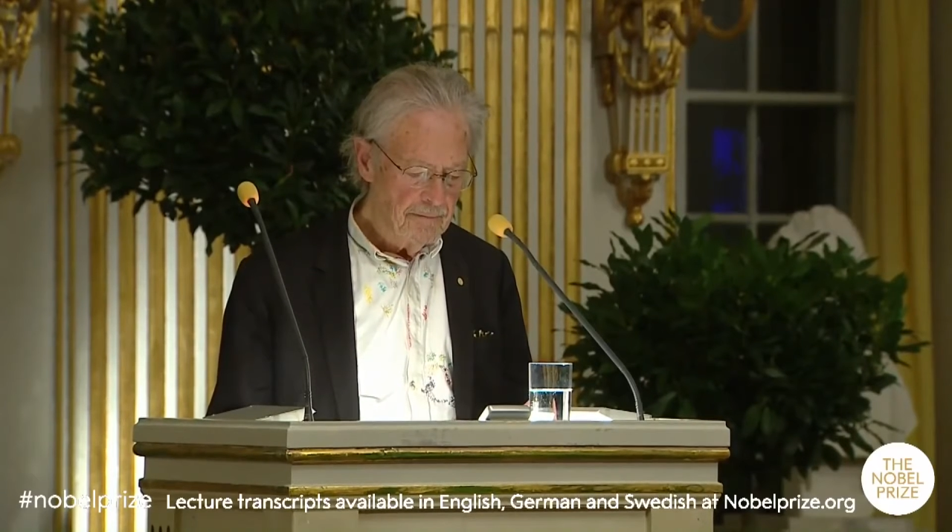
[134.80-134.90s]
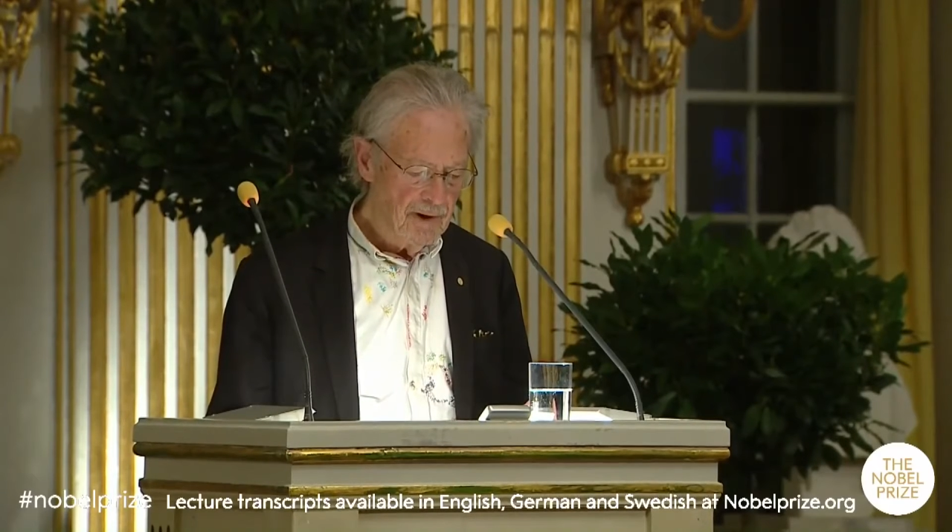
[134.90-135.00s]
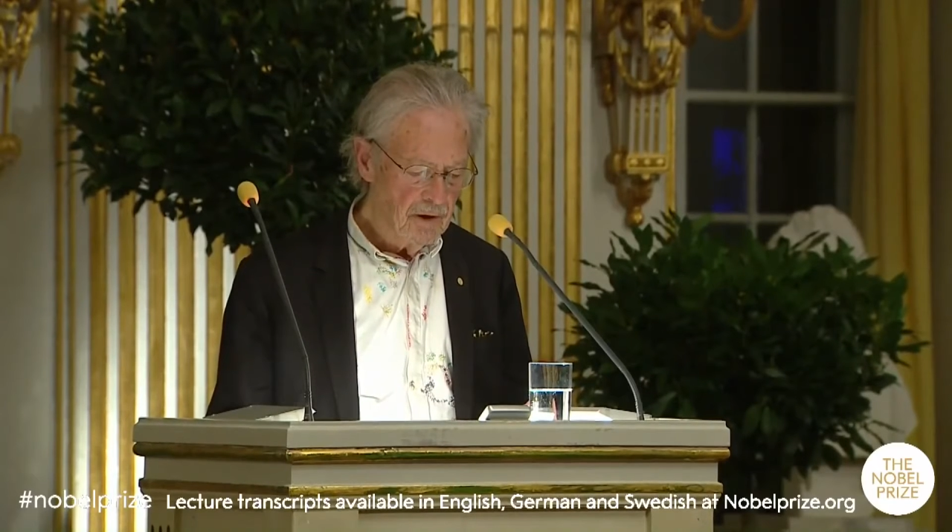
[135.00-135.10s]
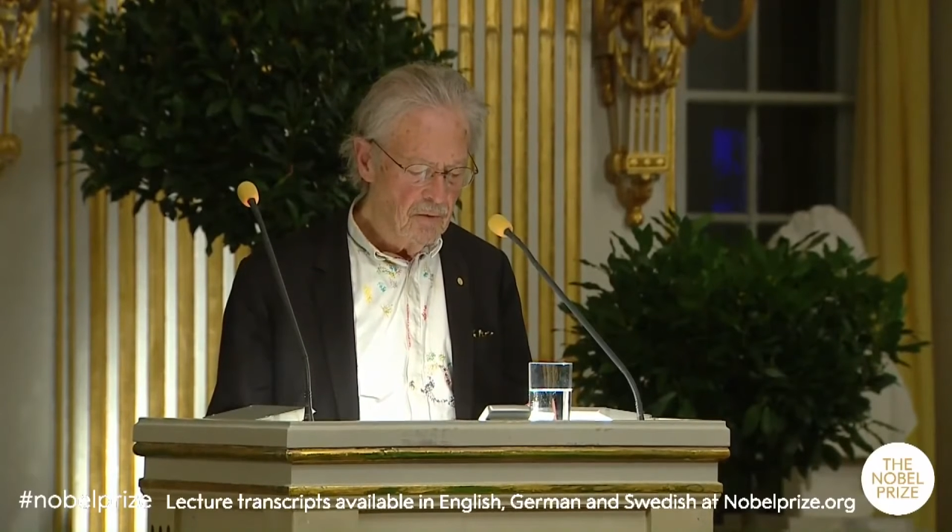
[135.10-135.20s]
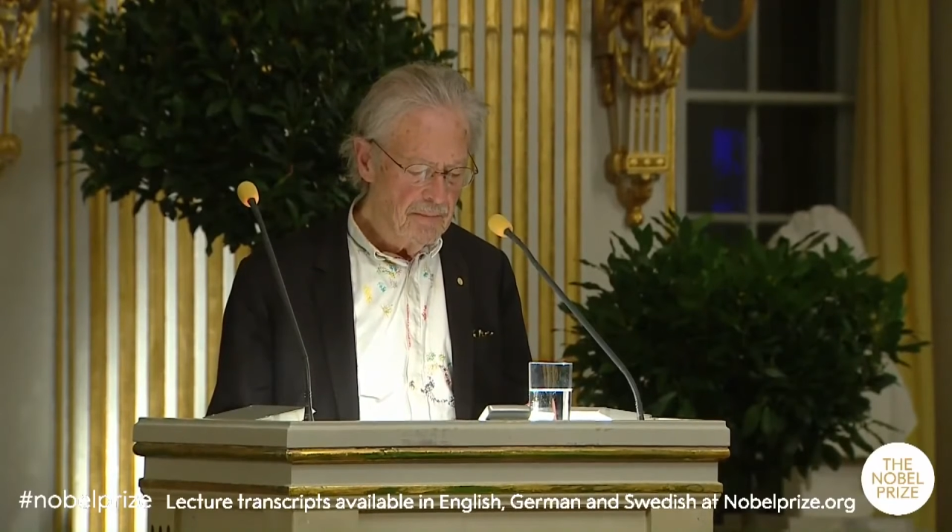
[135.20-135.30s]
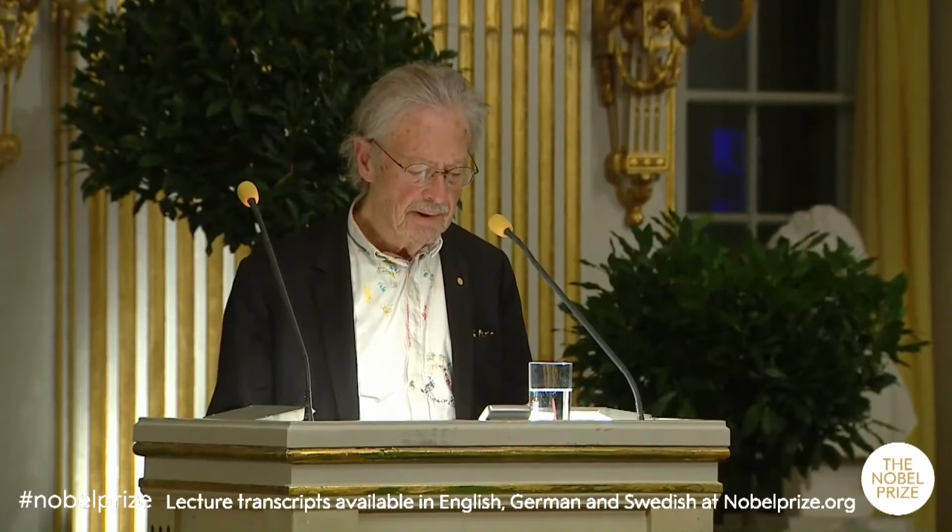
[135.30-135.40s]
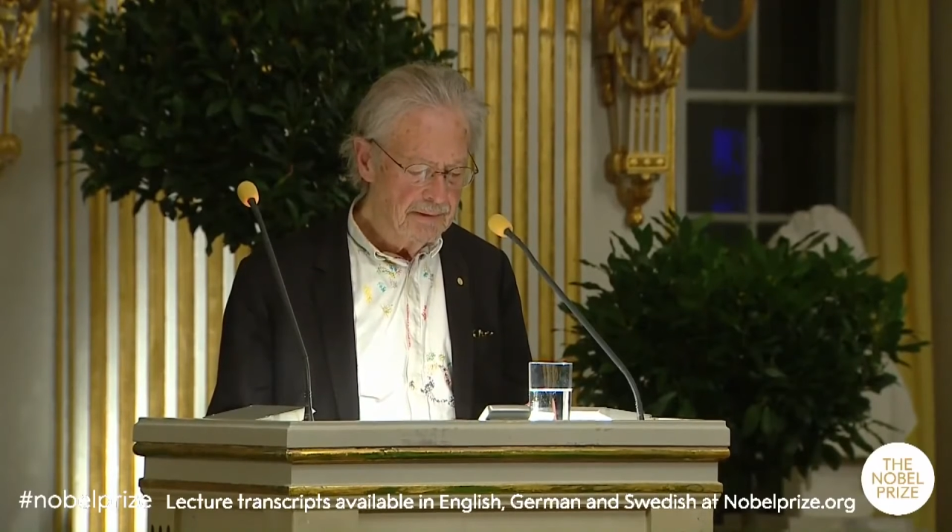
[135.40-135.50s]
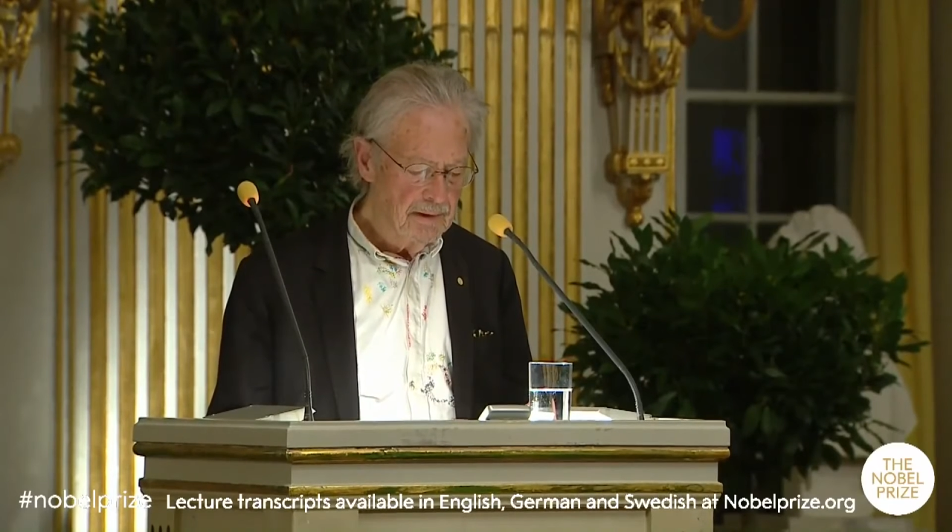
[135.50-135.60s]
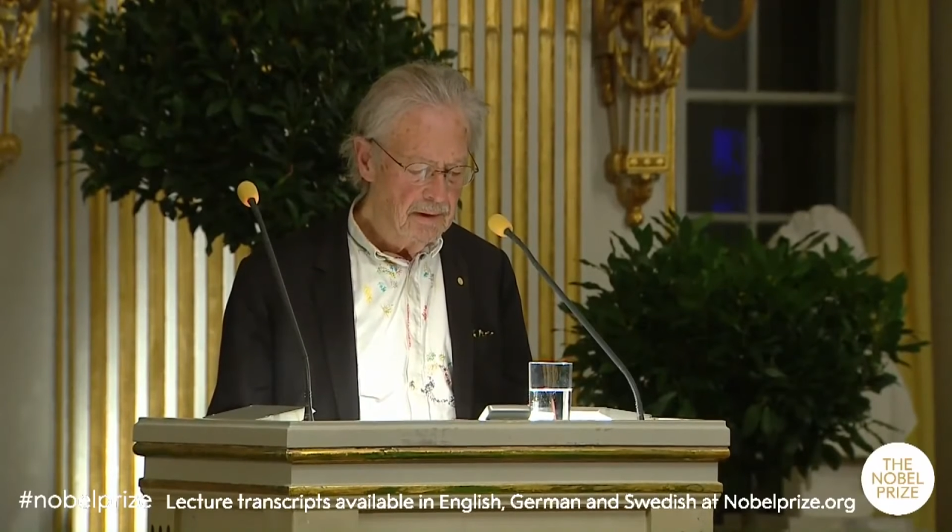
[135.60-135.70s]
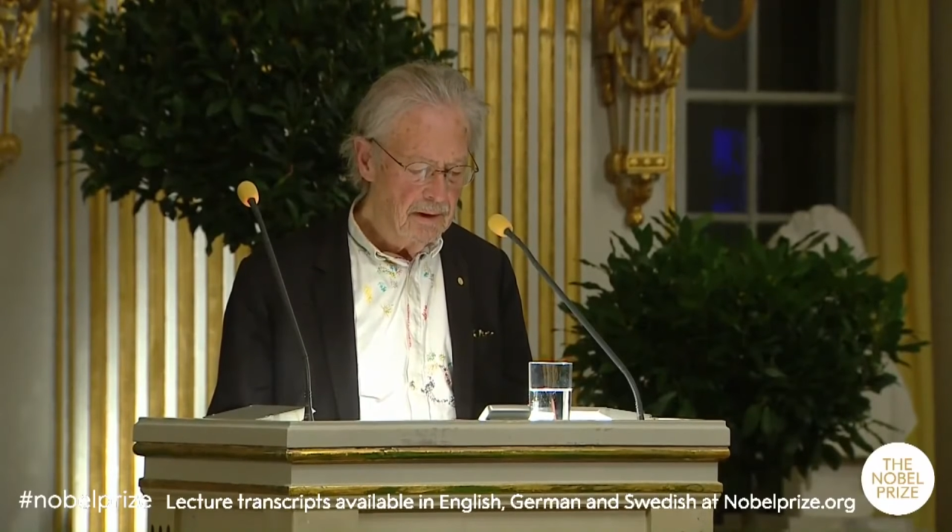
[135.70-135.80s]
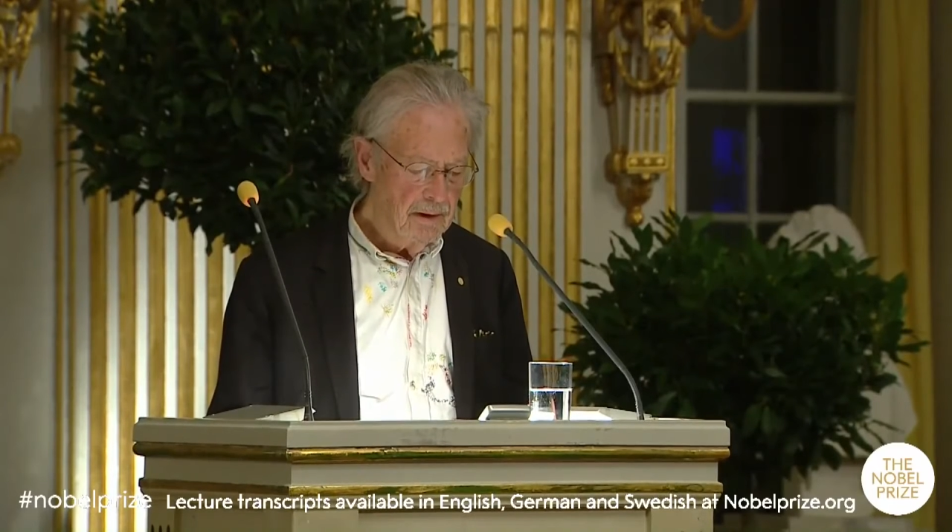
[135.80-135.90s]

warum hat die